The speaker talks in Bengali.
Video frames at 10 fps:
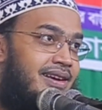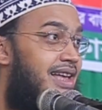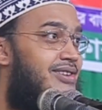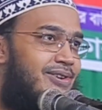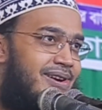
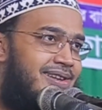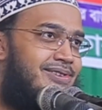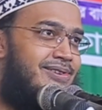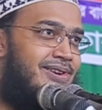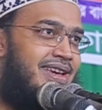কাজ করার
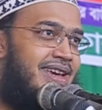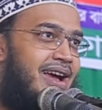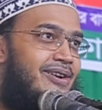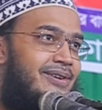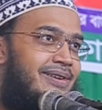জন্য কি
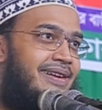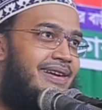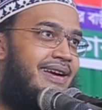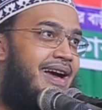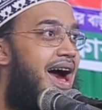এখন
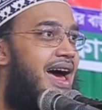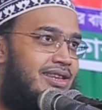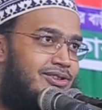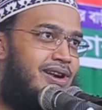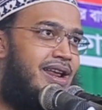
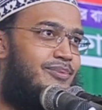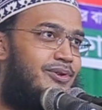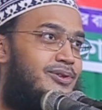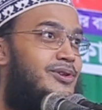আরেকজন আনবো